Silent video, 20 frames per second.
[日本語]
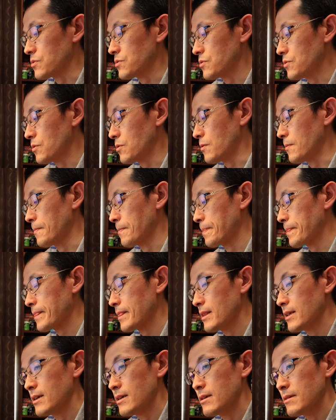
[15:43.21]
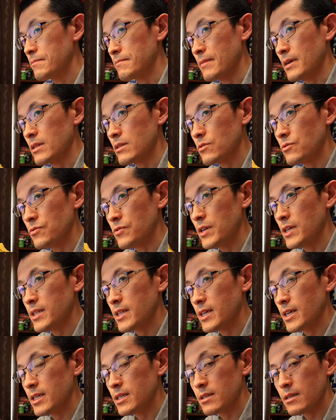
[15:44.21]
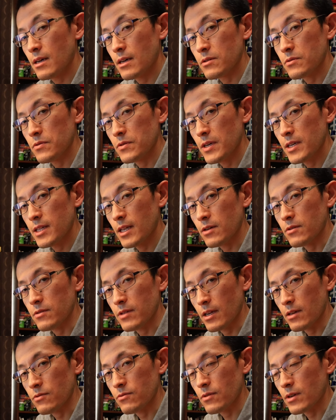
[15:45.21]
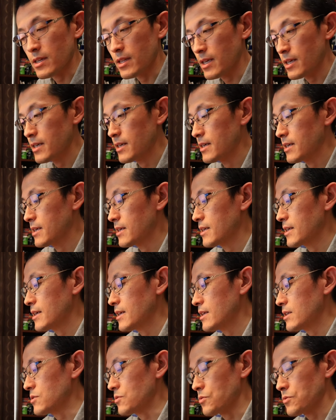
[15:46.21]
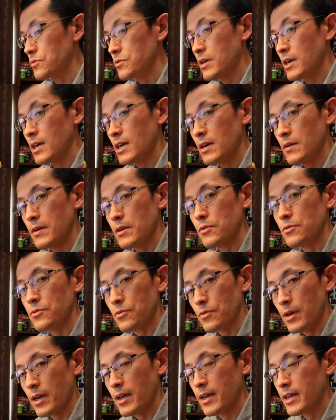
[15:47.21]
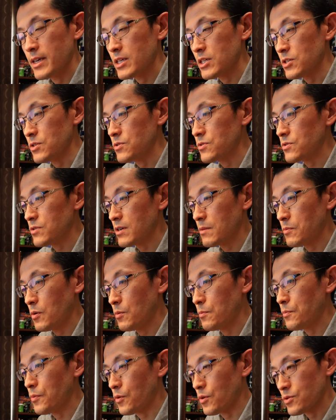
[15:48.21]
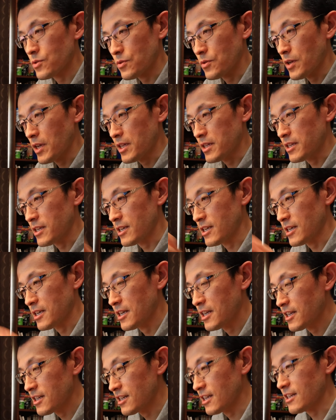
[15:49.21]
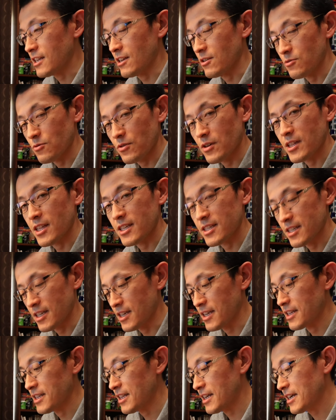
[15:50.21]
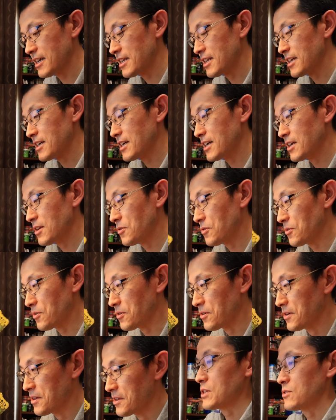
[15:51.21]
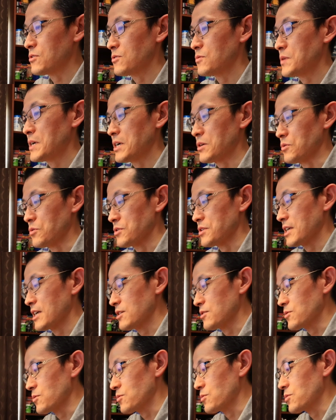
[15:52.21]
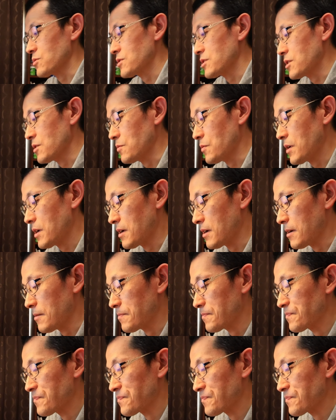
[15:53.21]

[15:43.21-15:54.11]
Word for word: ろと、まず食えたやつが食えなくなるとかね属が変わるとか新種がポンポコその辺に出てるとかですねなかなかあのフィールドワークの対象としては